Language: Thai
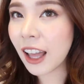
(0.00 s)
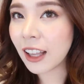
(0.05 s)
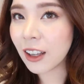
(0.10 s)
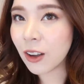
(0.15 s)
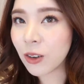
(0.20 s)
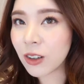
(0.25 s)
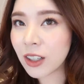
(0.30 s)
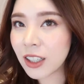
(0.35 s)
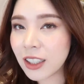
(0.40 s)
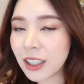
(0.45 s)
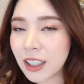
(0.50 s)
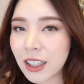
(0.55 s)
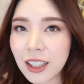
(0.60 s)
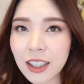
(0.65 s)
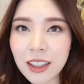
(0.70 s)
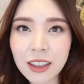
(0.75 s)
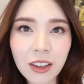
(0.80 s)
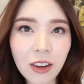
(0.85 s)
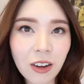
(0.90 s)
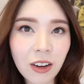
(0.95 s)
ร้านเขาคลีนค
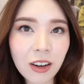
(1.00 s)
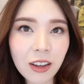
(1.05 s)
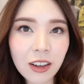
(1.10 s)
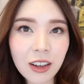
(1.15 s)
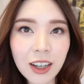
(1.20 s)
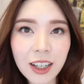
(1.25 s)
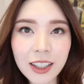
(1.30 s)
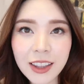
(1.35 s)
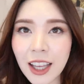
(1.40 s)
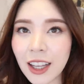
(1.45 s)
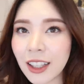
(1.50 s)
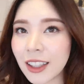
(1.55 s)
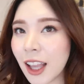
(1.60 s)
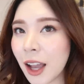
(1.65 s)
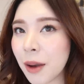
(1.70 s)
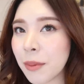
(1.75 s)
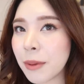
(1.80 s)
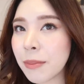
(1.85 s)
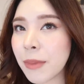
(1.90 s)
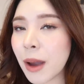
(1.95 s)
ลีนเนาะก็เลยแต่งห
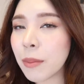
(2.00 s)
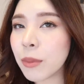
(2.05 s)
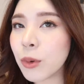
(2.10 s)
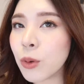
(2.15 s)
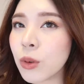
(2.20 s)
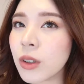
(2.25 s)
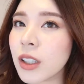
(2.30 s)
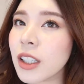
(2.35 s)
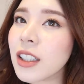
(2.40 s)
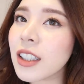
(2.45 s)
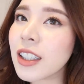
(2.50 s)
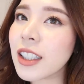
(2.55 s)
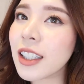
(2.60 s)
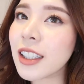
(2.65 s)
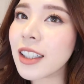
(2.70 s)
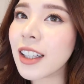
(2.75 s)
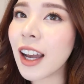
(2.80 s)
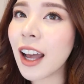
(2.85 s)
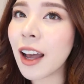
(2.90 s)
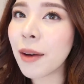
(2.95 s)
น้าเป็นแบบคลีนคลี
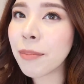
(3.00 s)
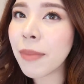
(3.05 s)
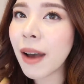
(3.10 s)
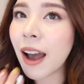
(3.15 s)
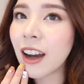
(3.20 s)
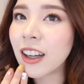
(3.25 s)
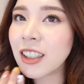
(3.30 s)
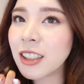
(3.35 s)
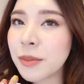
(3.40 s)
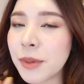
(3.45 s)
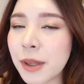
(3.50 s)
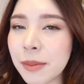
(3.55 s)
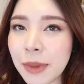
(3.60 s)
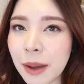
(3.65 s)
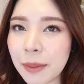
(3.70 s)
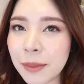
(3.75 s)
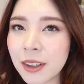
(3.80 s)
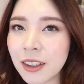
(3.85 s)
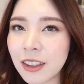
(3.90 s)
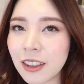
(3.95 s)
นนะคะปากก็จะเป็น
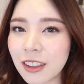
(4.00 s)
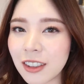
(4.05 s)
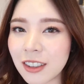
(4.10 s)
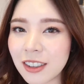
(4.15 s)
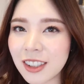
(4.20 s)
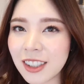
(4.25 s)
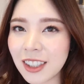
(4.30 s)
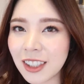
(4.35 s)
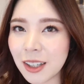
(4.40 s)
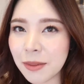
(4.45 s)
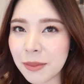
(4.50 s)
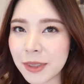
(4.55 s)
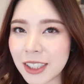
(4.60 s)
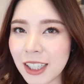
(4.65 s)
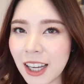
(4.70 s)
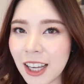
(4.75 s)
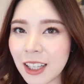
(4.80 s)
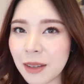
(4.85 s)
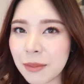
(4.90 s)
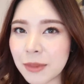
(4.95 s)
แบบเบอร์สีธรรม
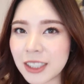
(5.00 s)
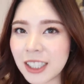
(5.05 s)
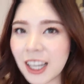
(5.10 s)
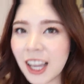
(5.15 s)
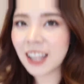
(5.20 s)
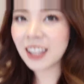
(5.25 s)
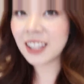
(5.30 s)
ชาติธรรมชา